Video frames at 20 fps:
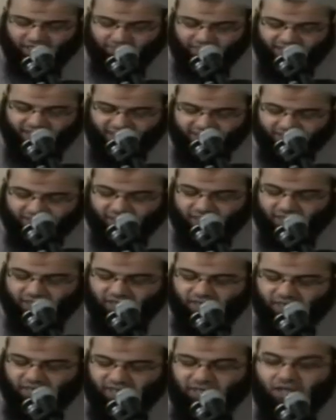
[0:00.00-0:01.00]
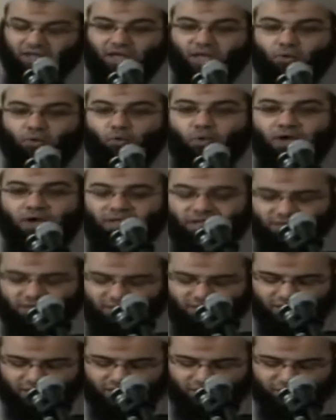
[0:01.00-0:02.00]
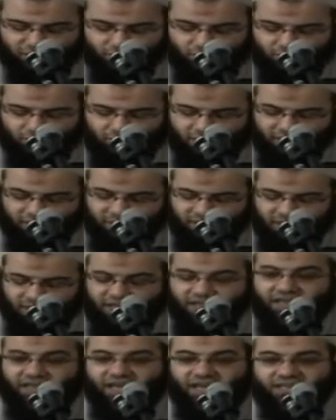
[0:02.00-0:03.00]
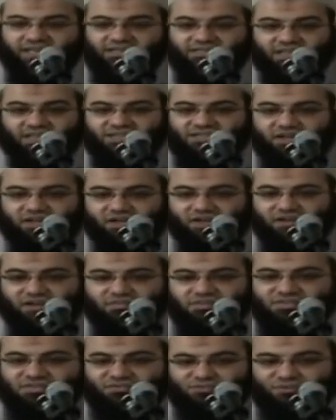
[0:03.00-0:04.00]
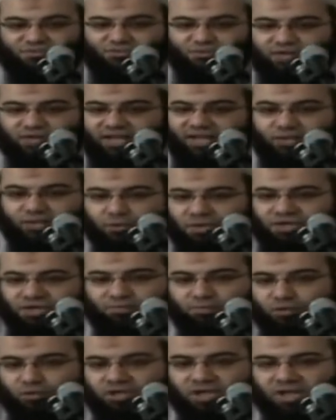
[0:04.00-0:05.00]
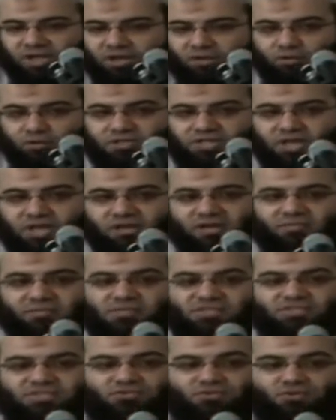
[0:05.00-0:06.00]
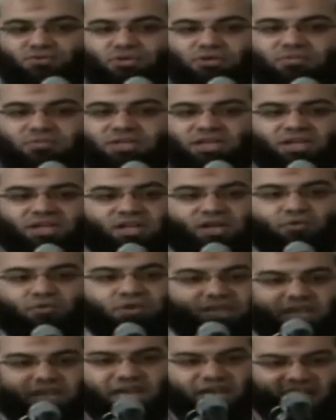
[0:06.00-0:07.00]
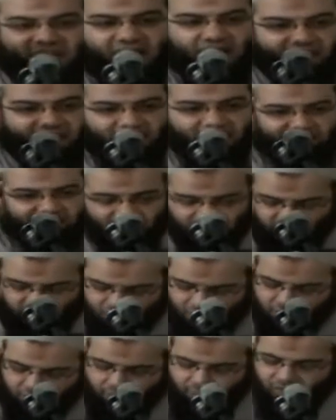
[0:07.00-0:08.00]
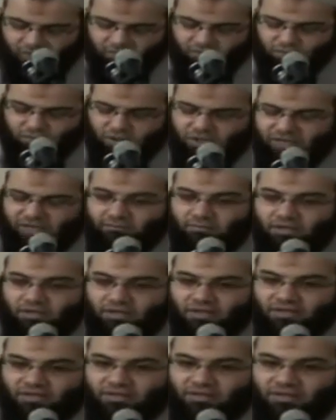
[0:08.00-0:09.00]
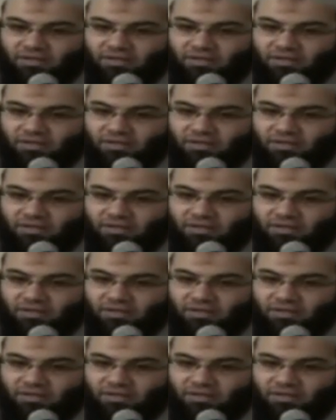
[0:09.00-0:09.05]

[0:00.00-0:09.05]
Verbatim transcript: الكبائر وإياك ثم إياك أن تجهر بالسوء لا يحب الله الجهر بالسوء من القول إلا من ظلم